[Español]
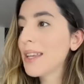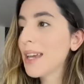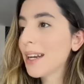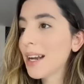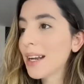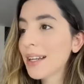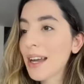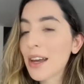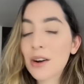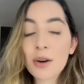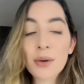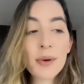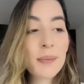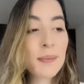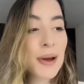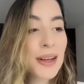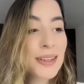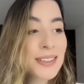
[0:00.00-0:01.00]
el que robe
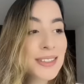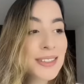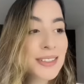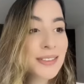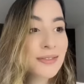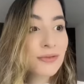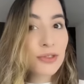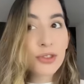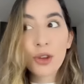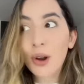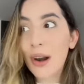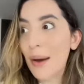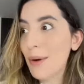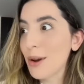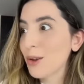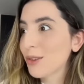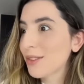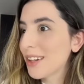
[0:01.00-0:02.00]
más no lava
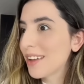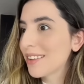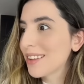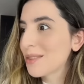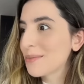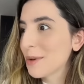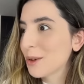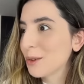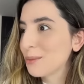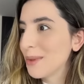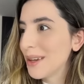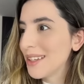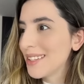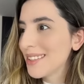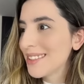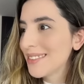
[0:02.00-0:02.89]
los trastes por un mes.